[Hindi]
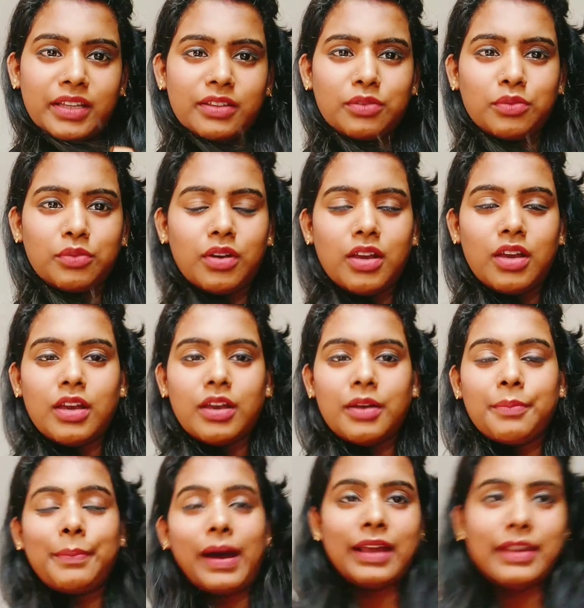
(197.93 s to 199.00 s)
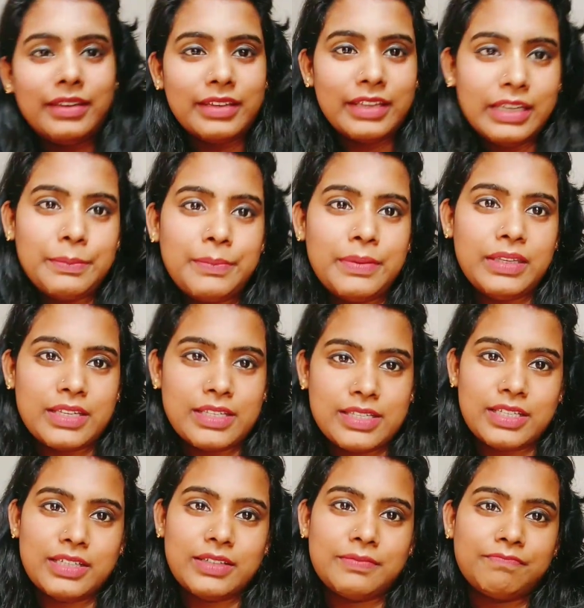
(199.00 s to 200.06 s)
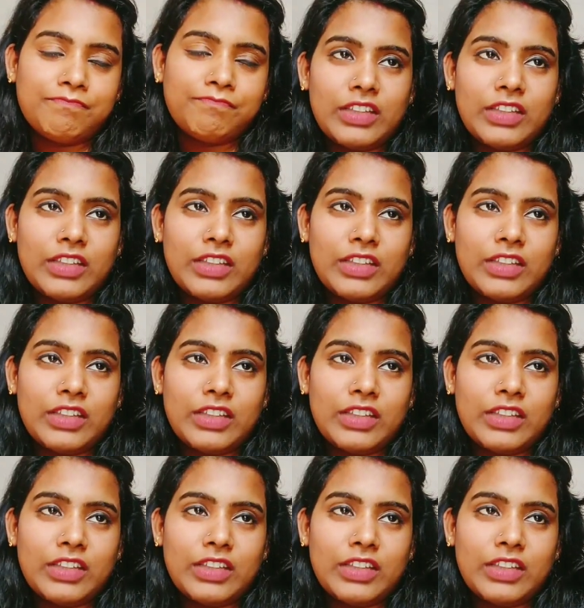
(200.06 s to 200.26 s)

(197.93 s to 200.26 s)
पाती हूँ पानी नहीं पीने से